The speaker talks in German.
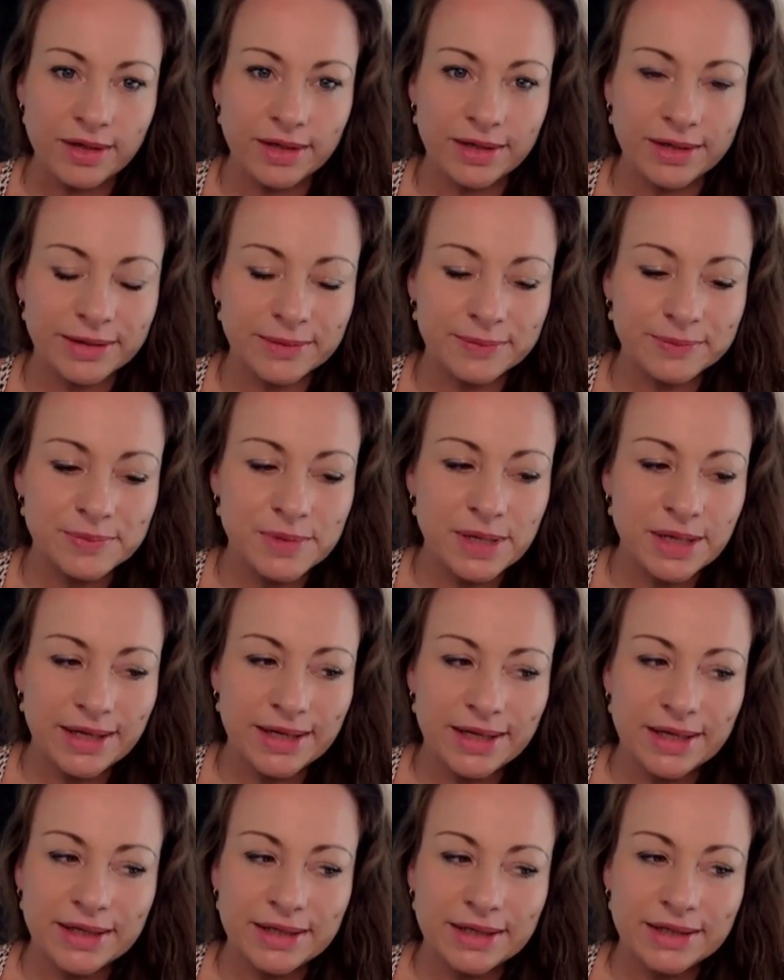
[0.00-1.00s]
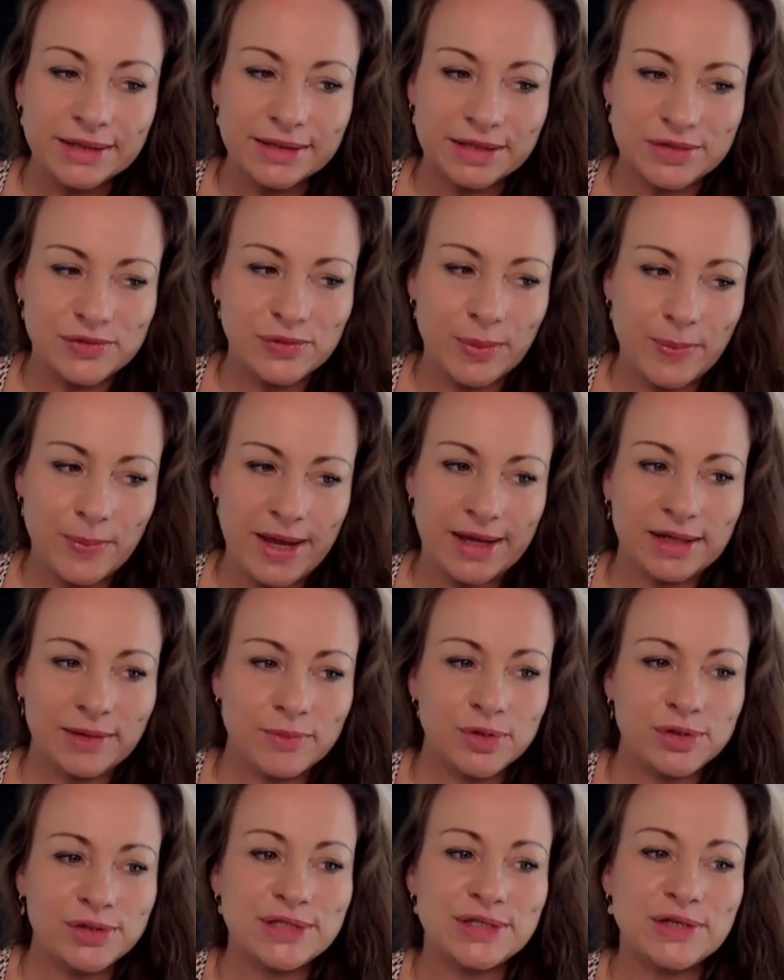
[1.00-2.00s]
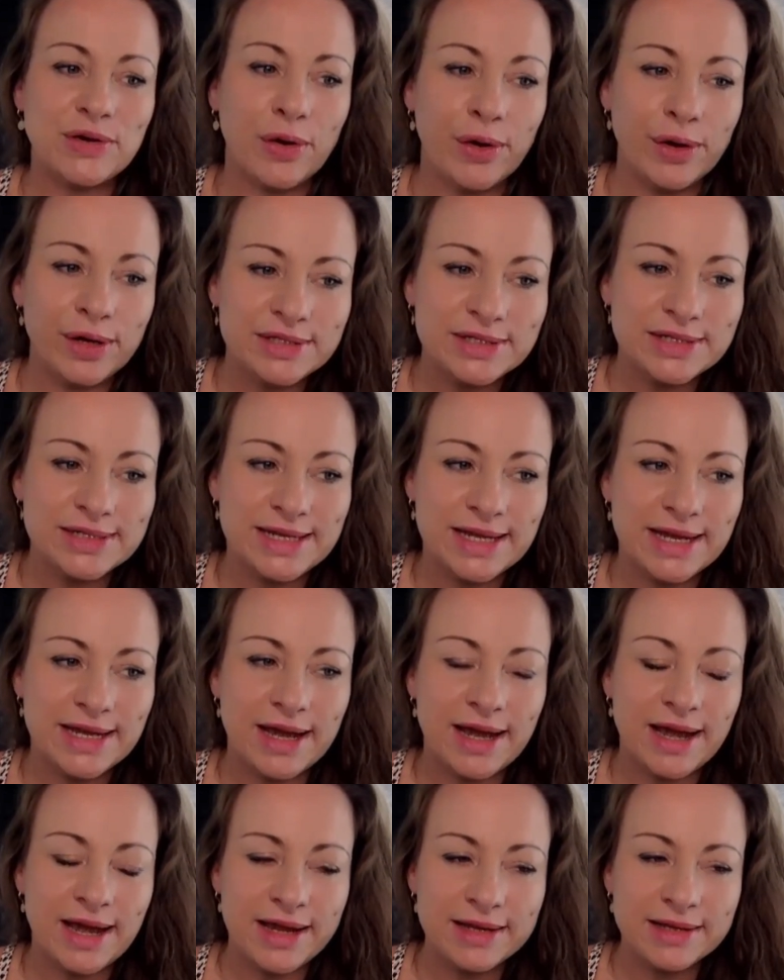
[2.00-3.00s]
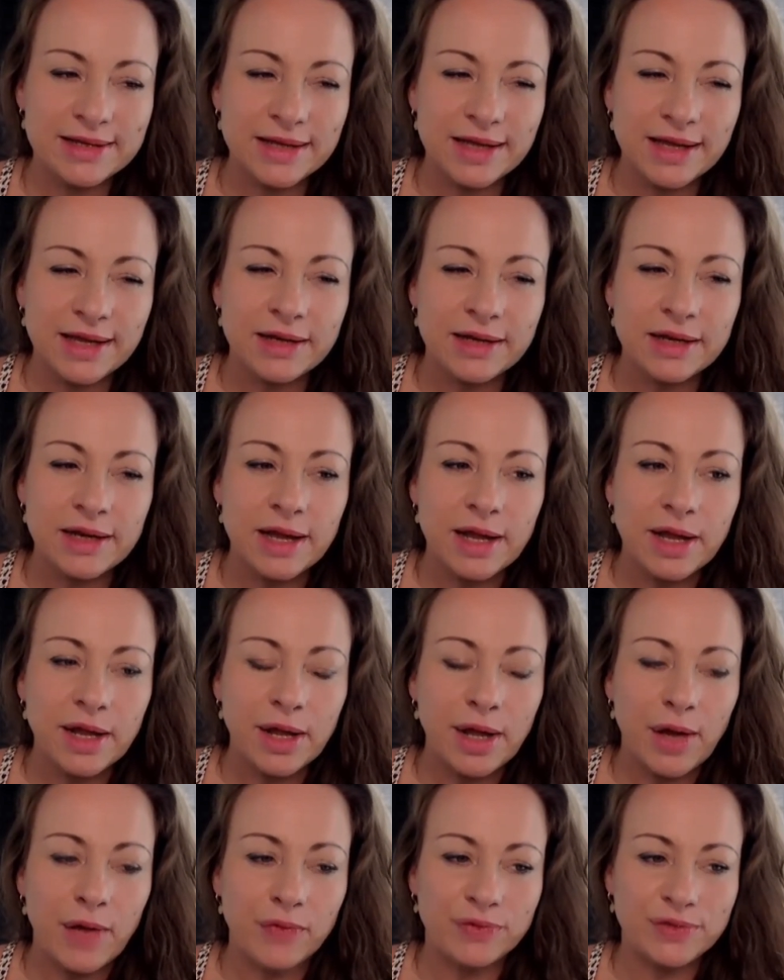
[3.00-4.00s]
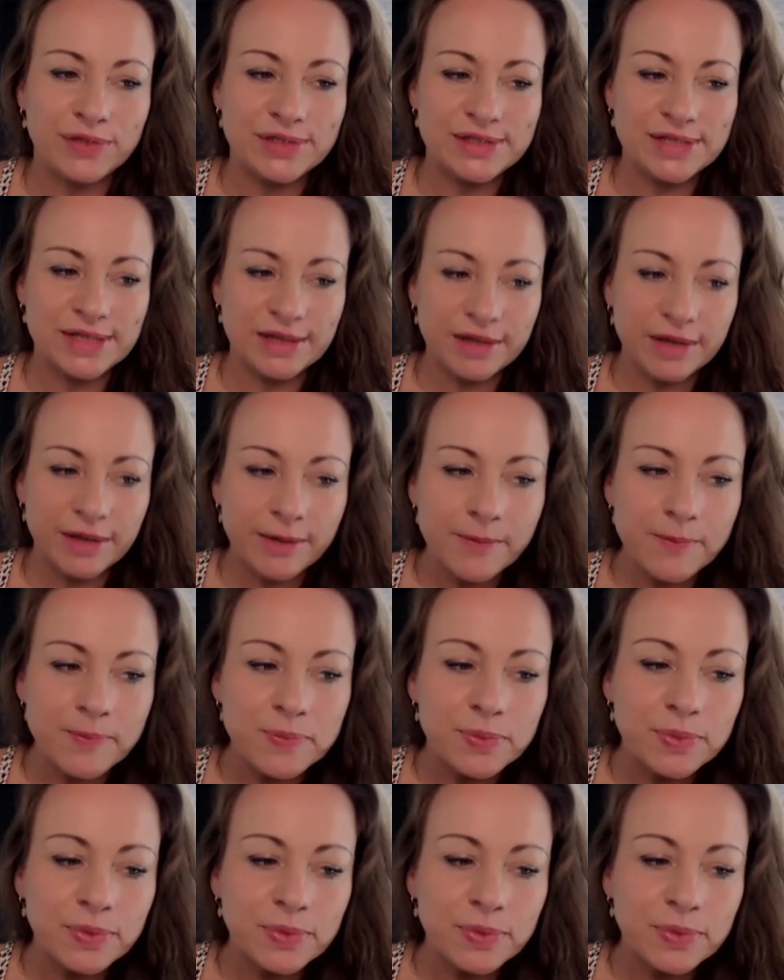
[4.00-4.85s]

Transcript: ähm, dazu gemacht habe, möchte ich heute näher eingehen auf die Dinge,